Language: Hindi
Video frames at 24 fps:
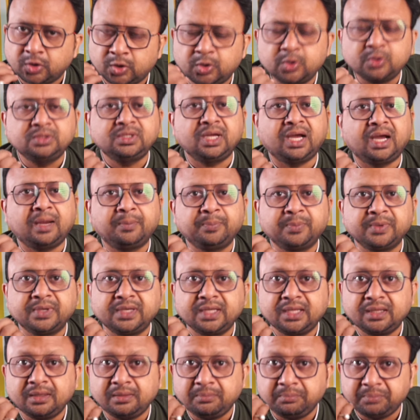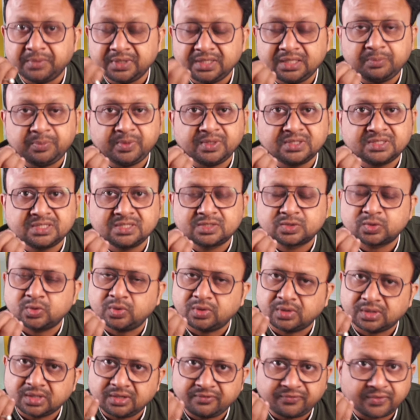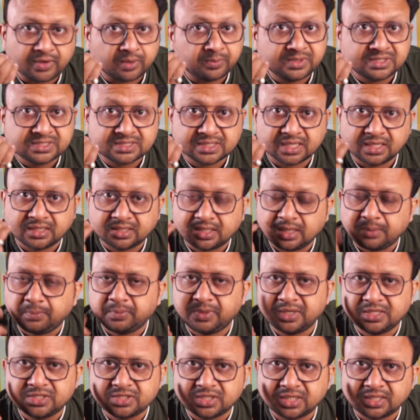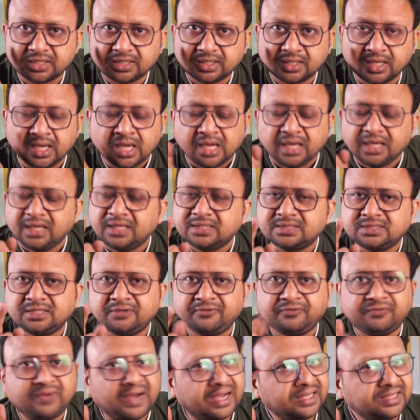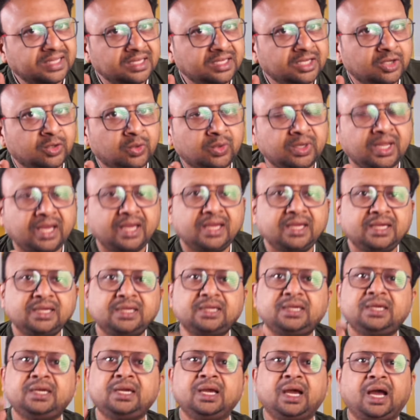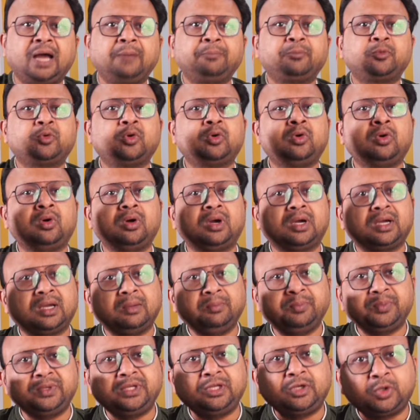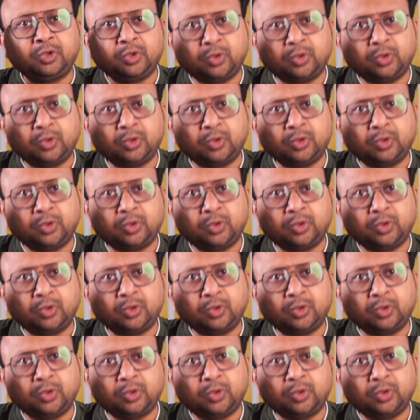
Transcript: खुद अपने मिनी पीसीस को रिफर्बिस्ट करके बेच रही है इससे फायदा ये हो रहा है कि आपको कंपनी